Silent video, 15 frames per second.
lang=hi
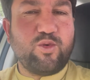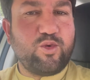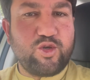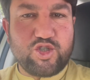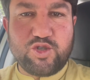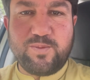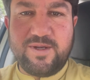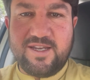
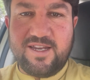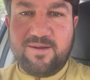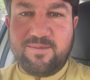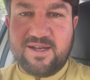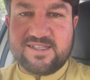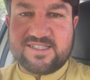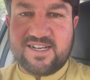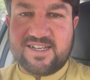कुछ भी नहीं
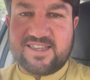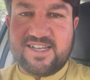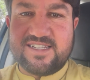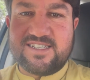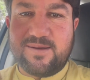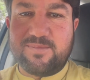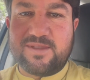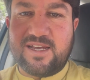बन सकता
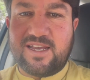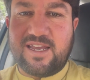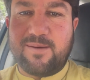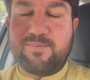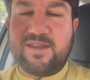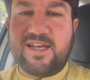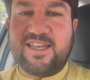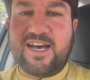जब तक ये
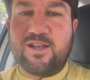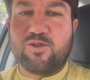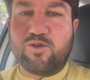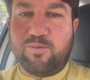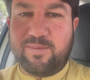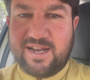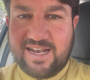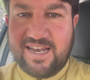अपने आदात को
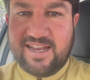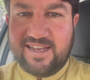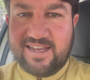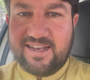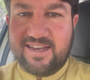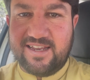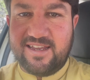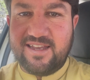बदलेंगे
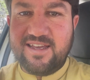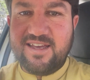नहीं